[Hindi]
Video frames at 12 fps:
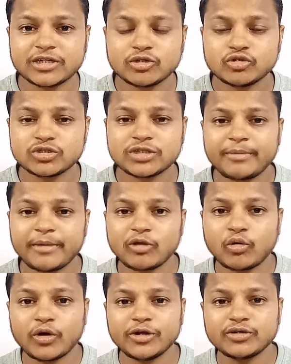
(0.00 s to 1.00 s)
दूसरी बात
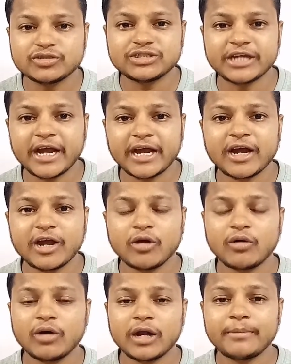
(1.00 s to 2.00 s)
ऑडियो जैक
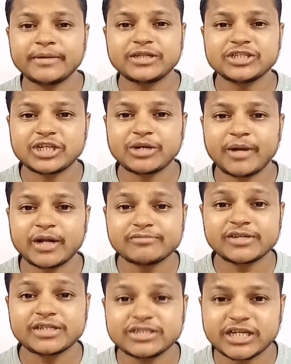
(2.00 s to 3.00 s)
और यहाँ पे तीसरी बात
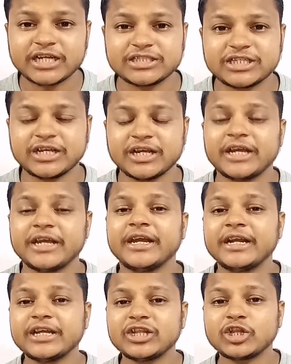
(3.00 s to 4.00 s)
क्विक चार्जिंग
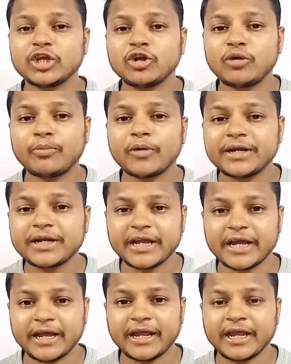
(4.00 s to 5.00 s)
यानी कि तीनों पॉइंट क्या
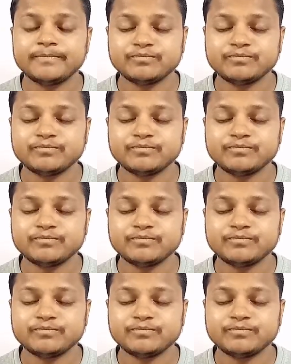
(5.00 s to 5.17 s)
है